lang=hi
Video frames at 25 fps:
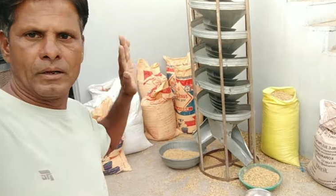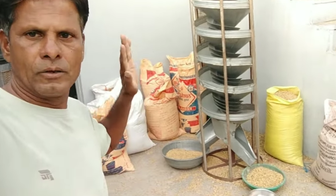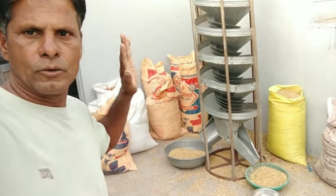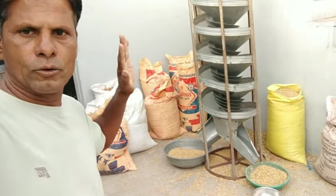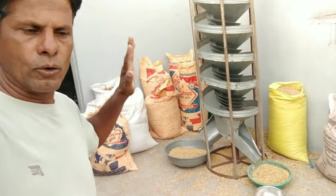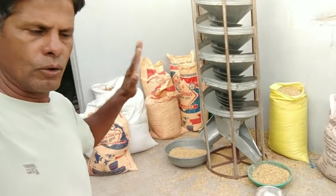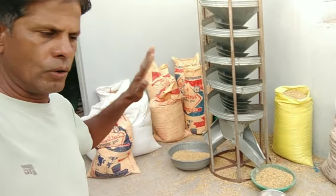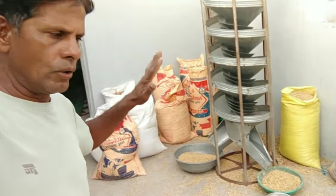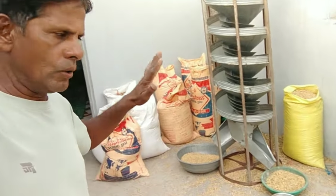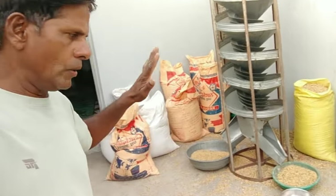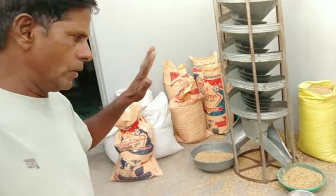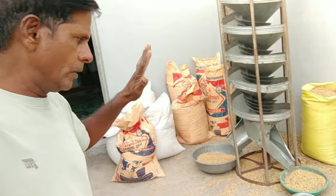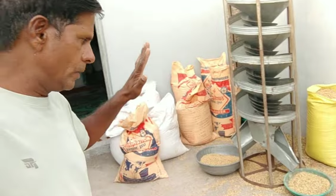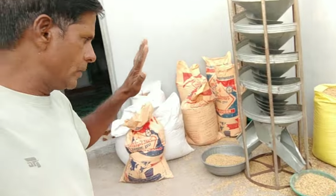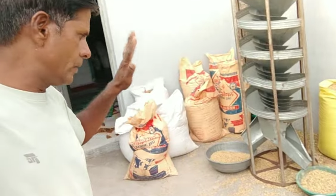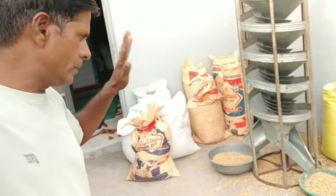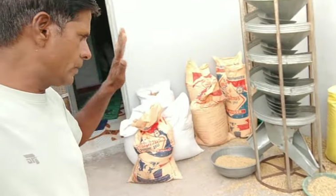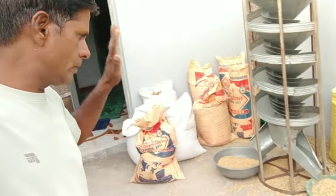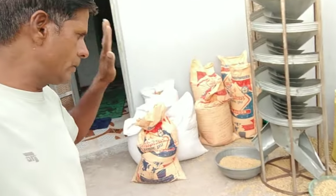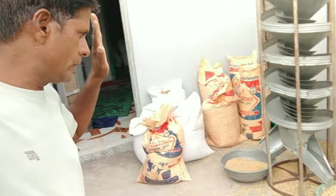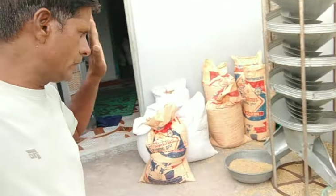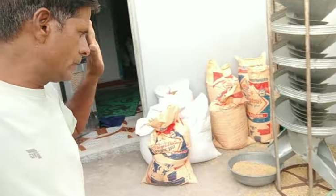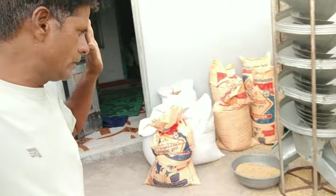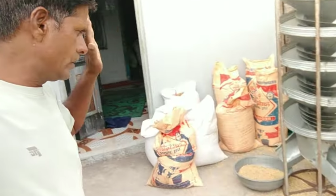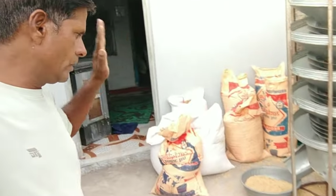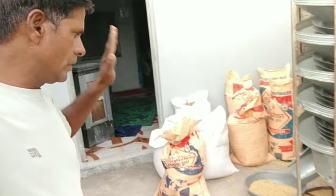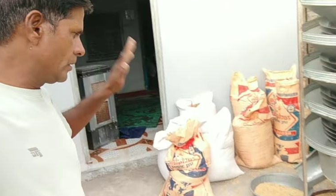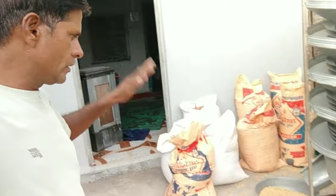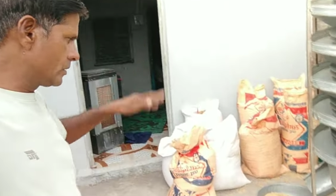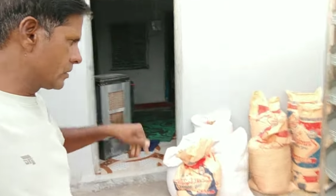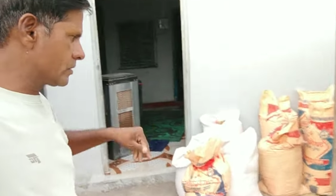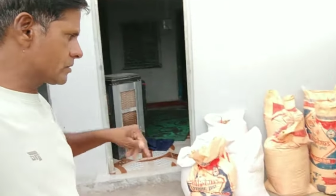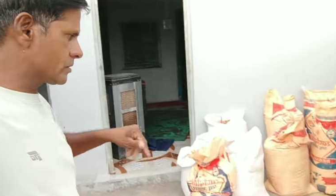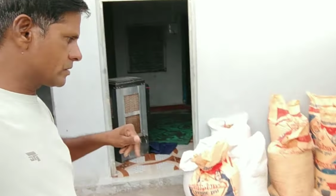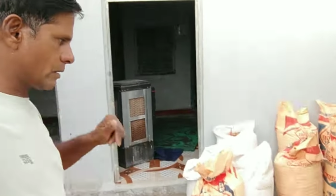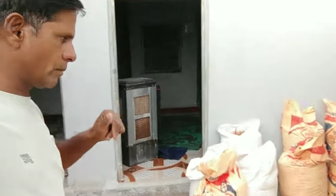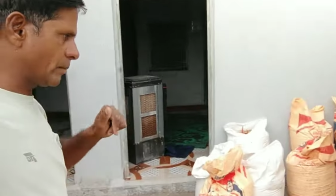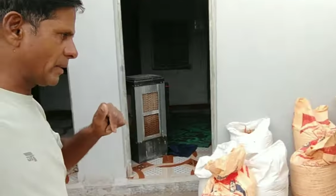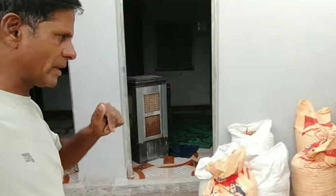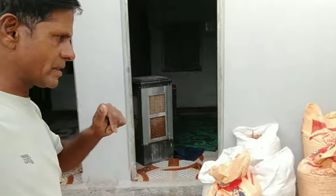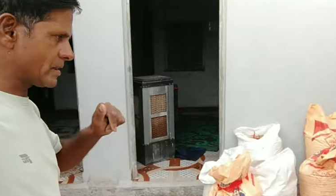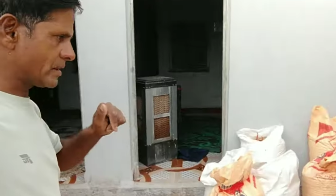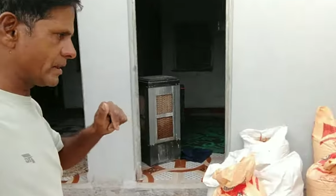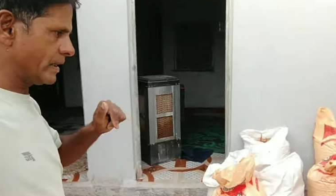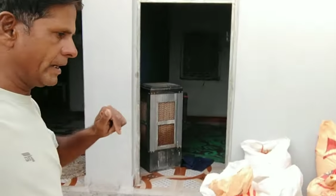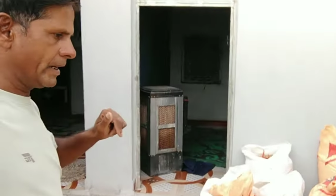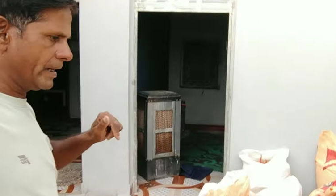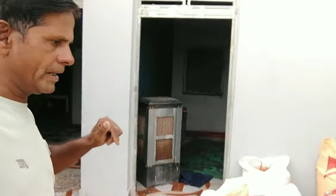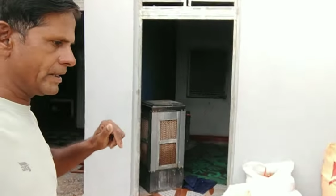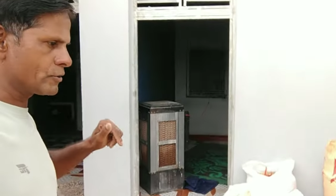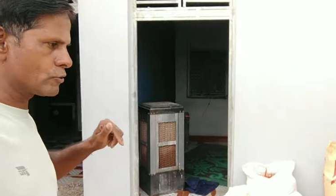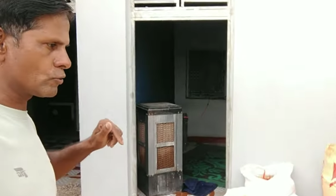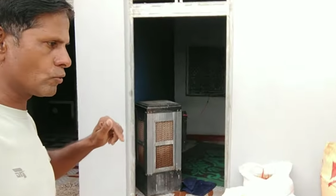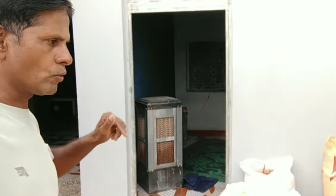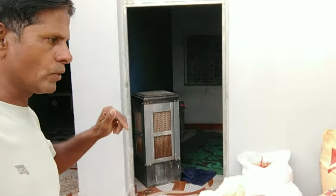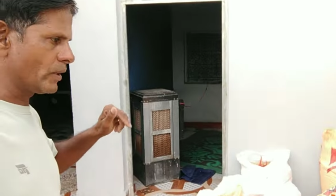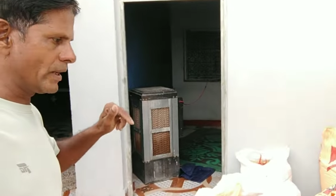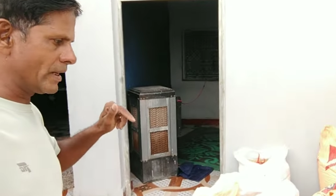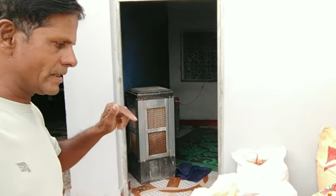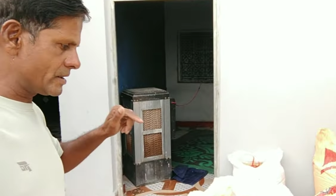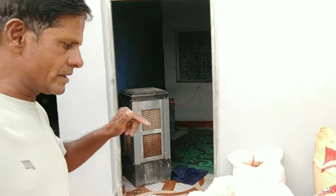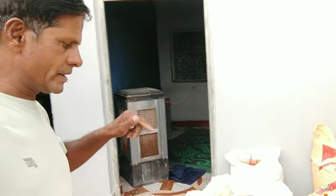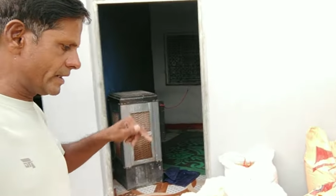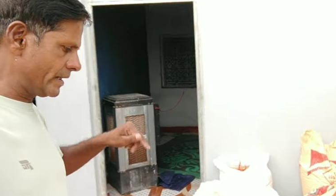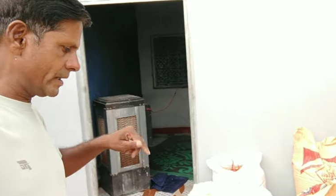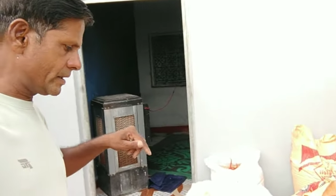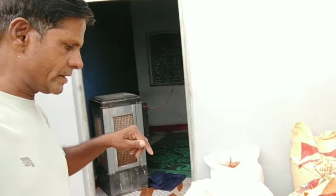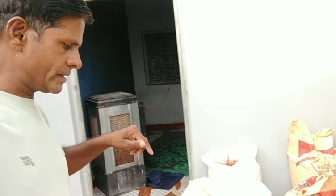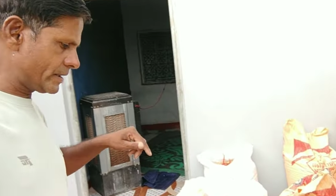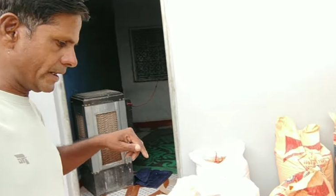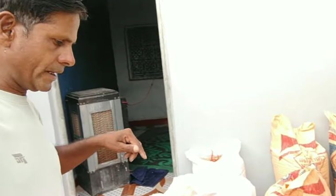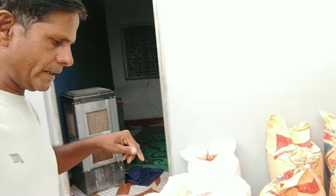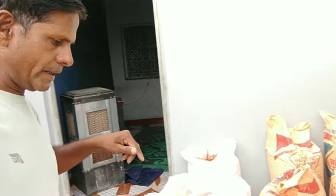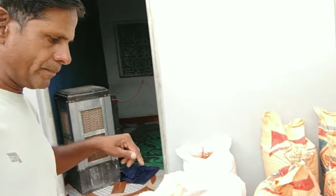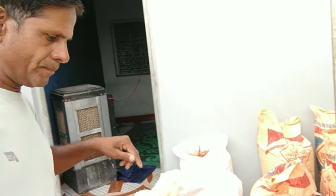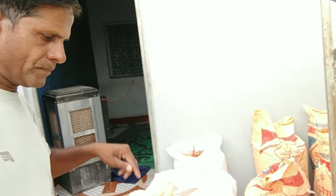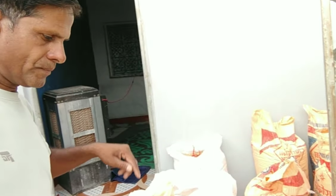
तो समझते हैं इसको नज़दीक से